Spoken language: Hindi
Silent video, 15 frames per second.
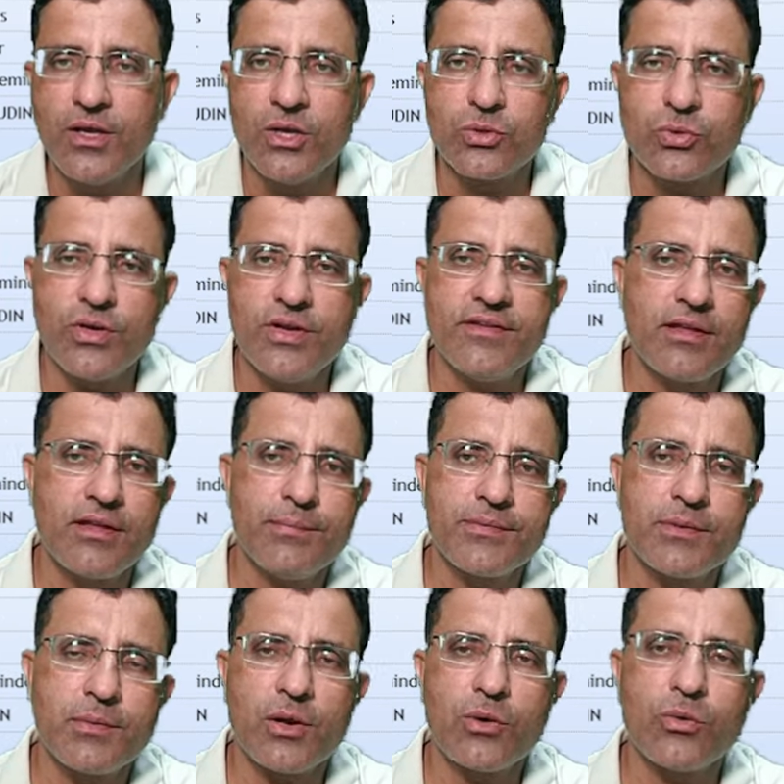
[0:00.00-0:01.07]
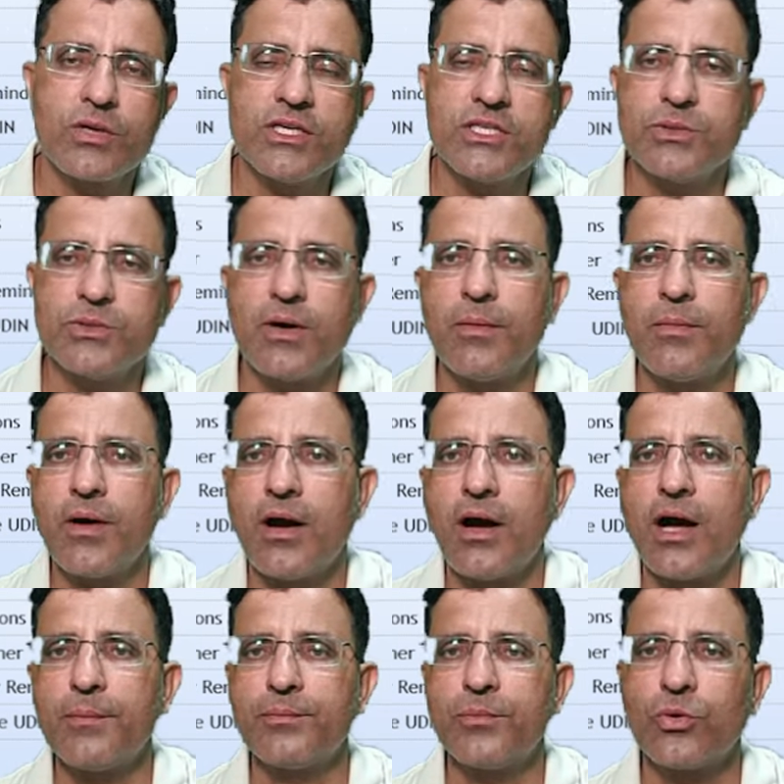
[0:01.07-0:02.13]
तो इन सब सवालों के जवाब
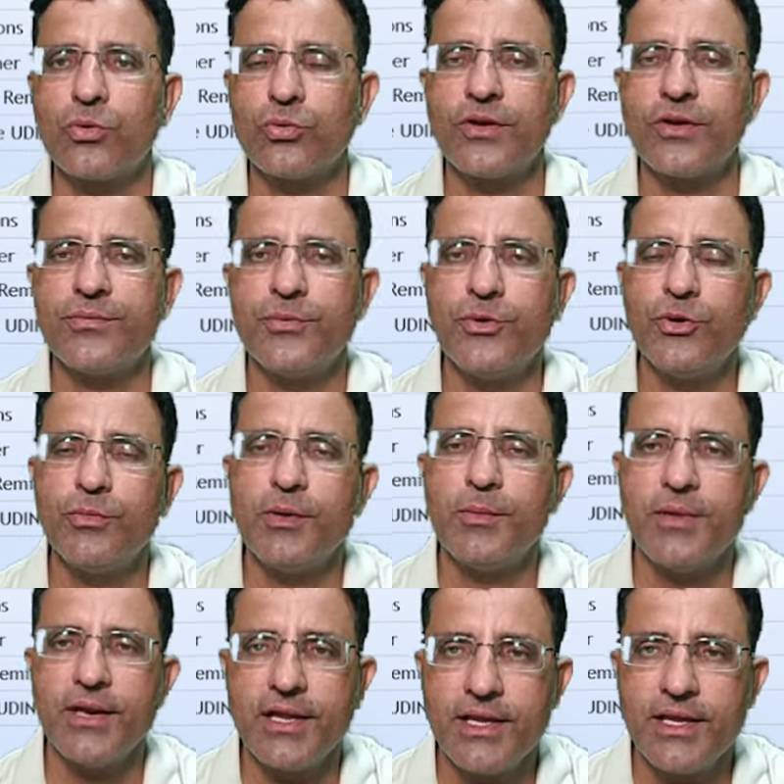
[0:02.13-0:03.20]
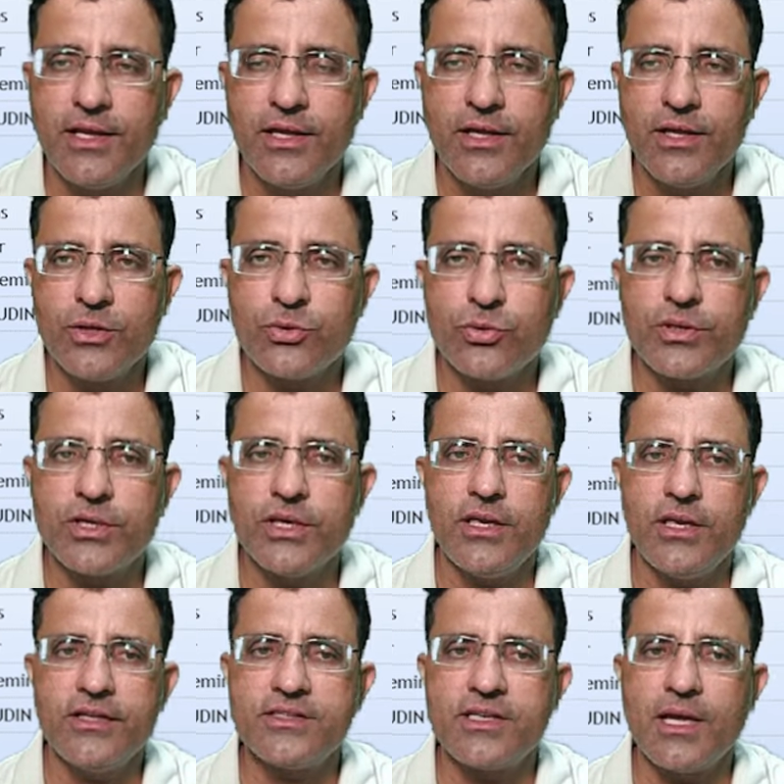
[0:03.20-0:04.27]
आप लोगों को इस वीडियो में मिलेंगे क्योंकि
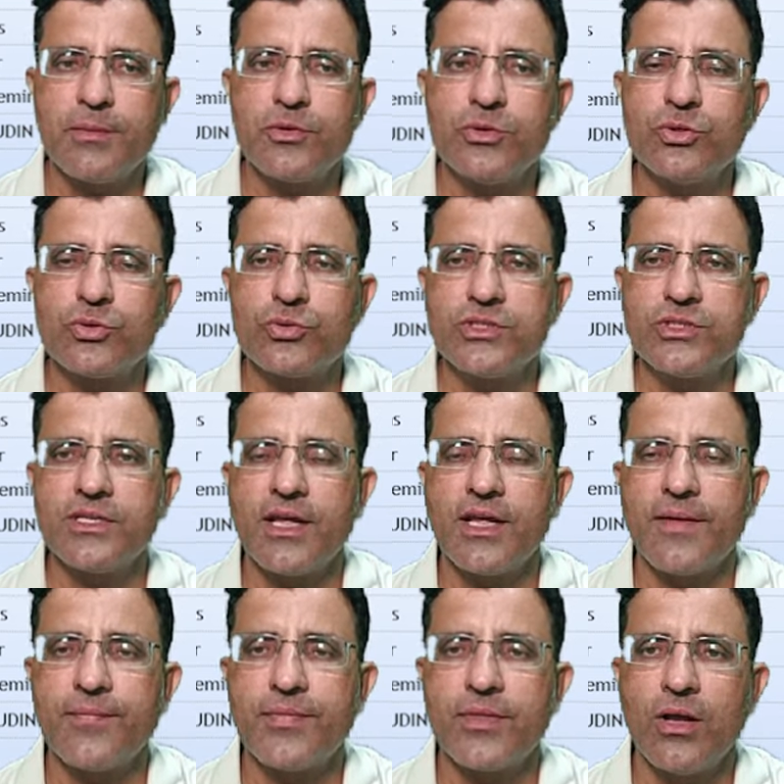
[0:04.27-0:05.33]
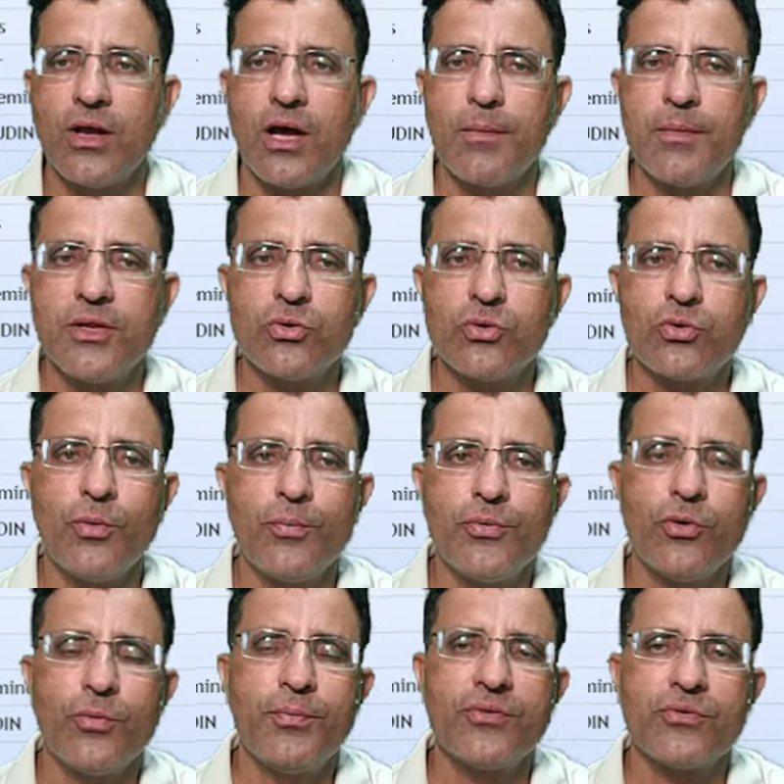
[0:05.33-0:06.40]
इस टाइप के जो क्वेश्चन है हमने जो कॉपी
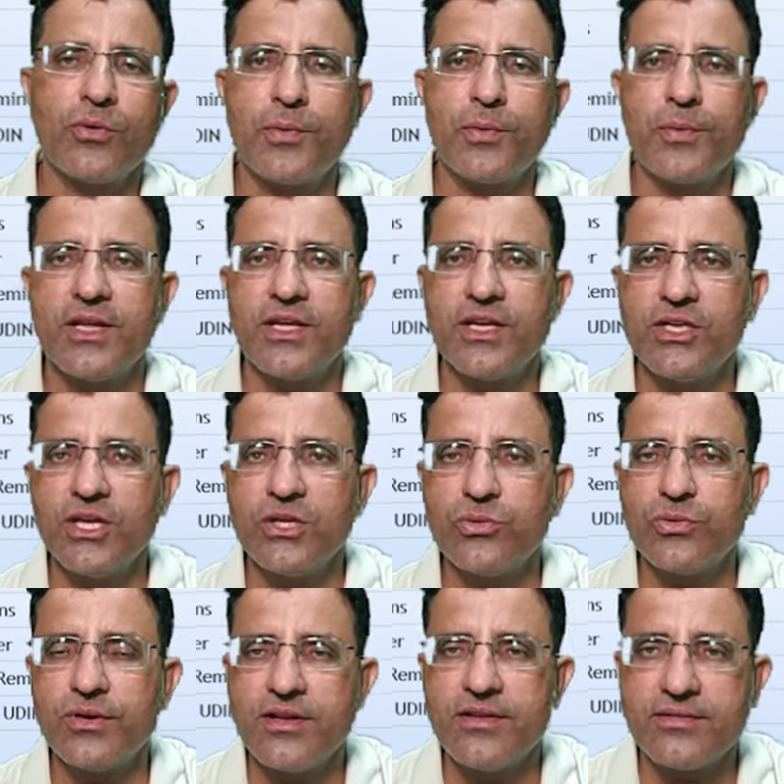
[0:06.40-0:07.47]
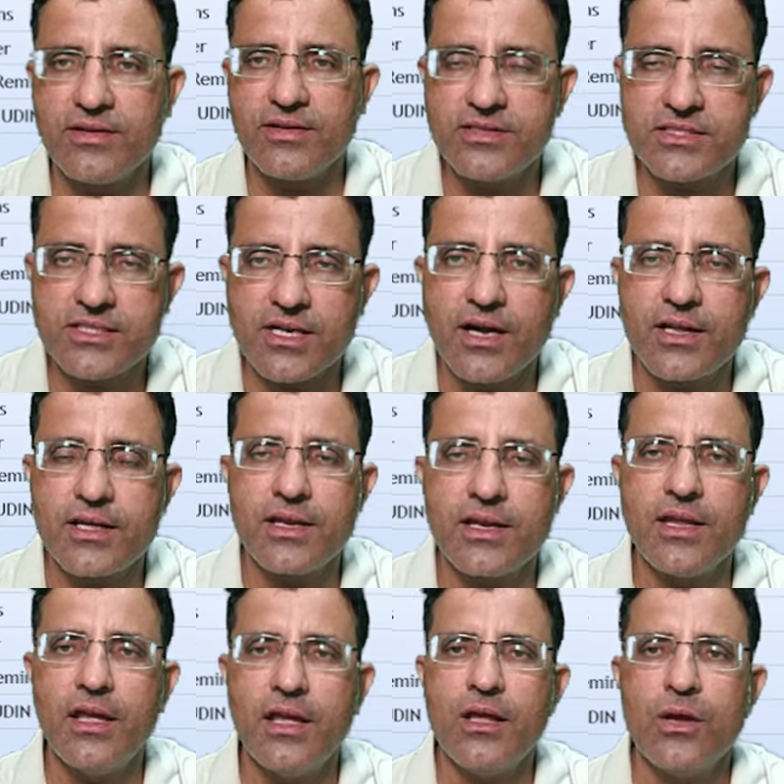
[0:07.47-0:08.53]
ओपी सॉफ्टवेयर की ये जो नई सीरीज स्टार्ट करी
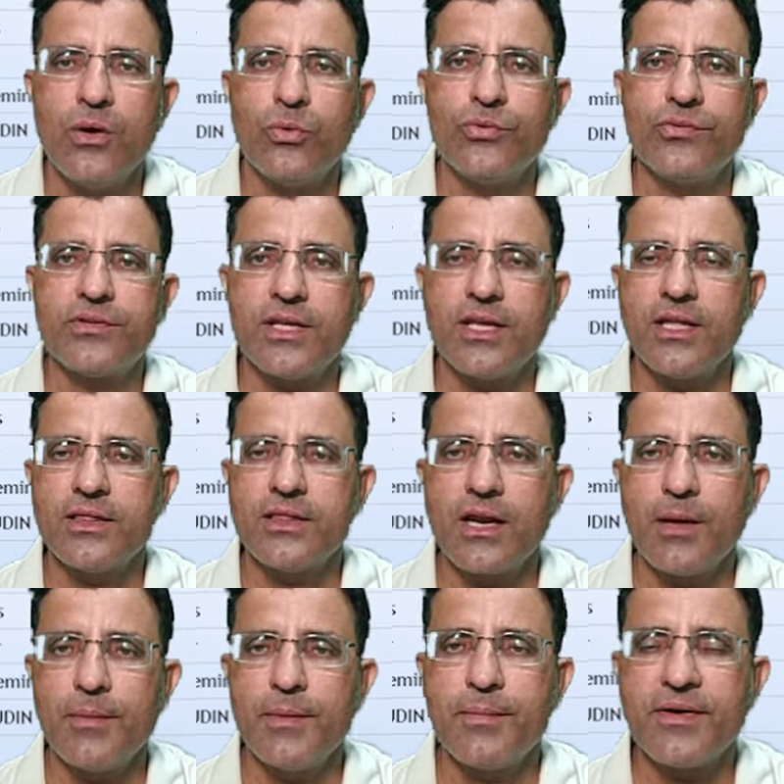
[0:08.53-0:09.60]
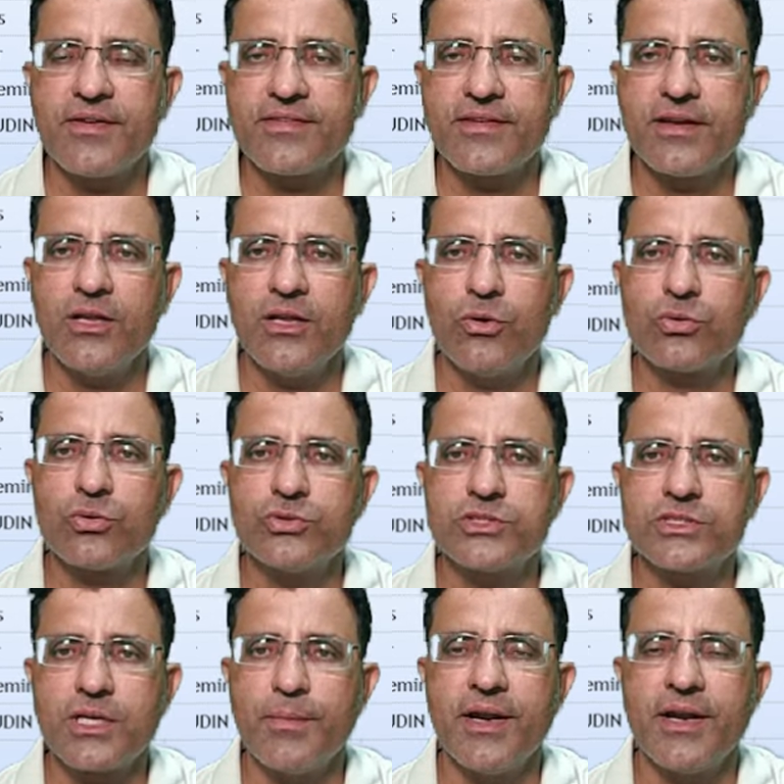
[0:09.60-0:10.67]
है उसके अंदर हमें पर्सनली और कुछ
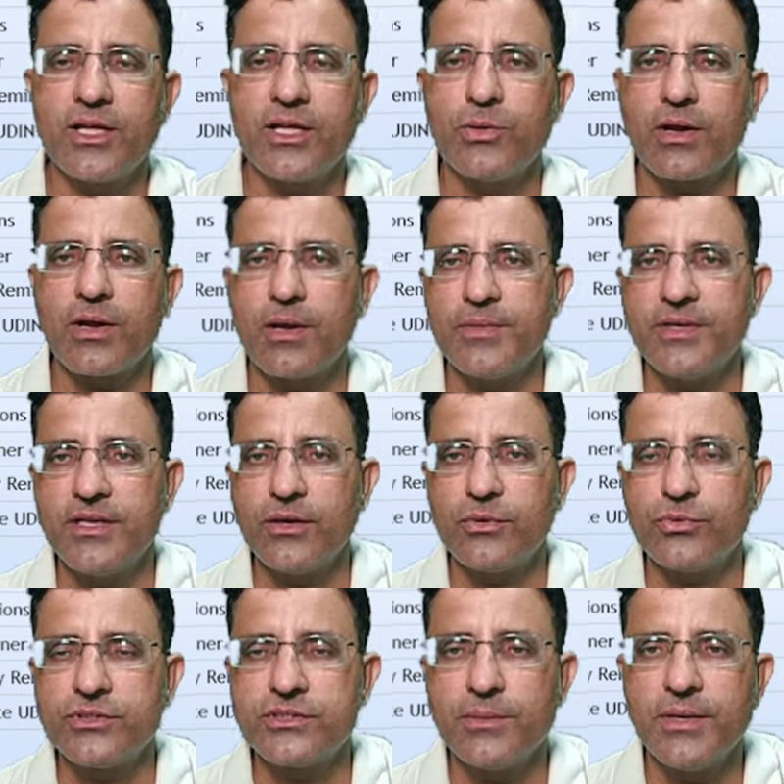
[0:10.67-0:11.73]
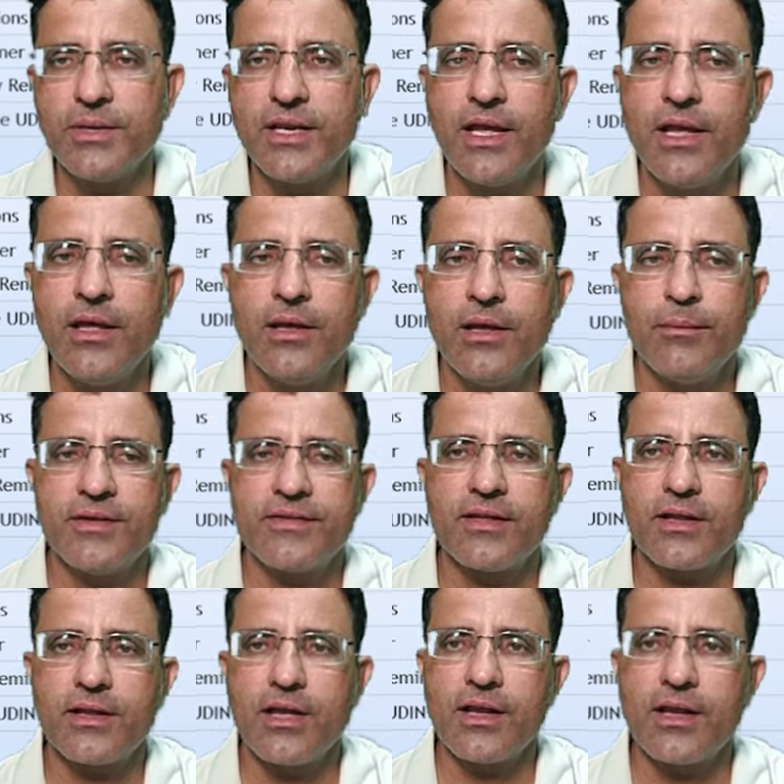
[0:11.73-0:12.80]
कमेंट के द्वारा भी ये क्वेश्चन मिले हैं कि
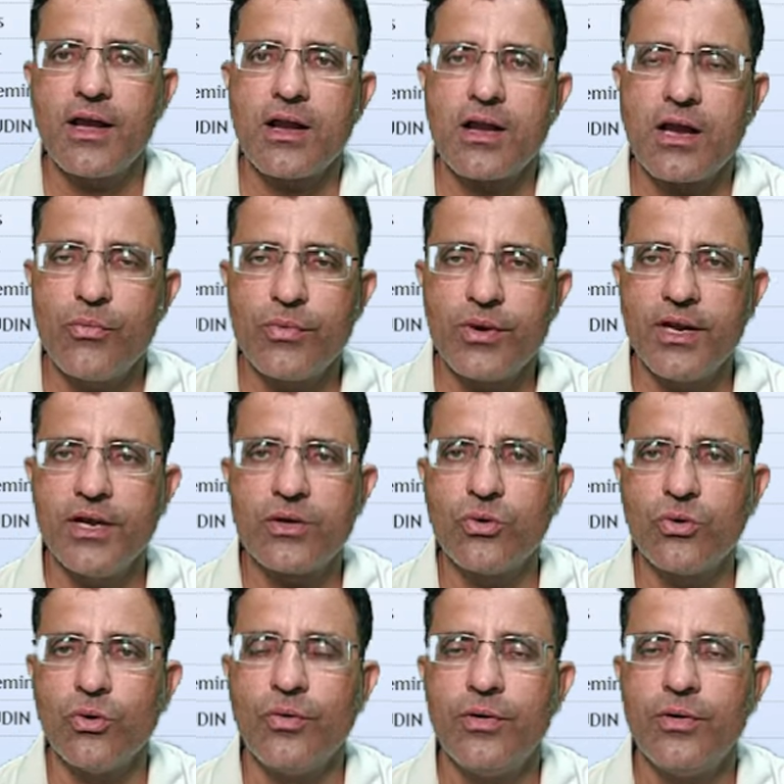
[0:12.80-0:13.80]
सर क्या एक अकाउंटेंट को